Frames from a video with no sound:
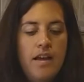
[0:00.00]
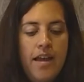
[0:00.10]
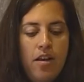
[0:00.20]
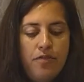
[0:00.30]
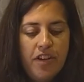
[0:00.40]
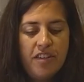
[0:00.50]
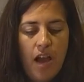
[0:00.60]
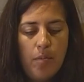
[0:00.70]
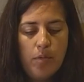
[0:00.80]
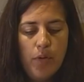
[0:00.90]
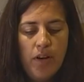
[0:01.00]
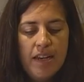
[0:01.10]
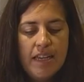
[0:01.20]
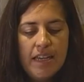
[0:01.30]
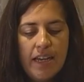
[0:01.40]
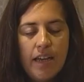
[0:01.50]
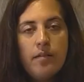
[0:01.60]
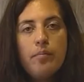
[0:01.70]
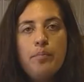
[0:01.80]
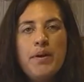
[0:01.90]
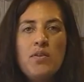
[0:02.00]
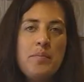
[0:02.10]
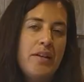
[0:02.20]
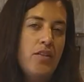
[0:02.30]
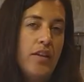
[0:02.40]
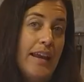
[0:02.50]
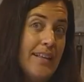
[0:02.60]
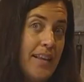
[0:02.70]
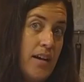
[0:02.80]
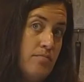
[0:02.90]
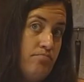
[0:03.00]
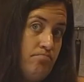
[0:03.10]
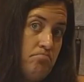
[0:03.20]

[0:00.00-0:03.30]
e lo facciamo bollire per una mezz'oretta.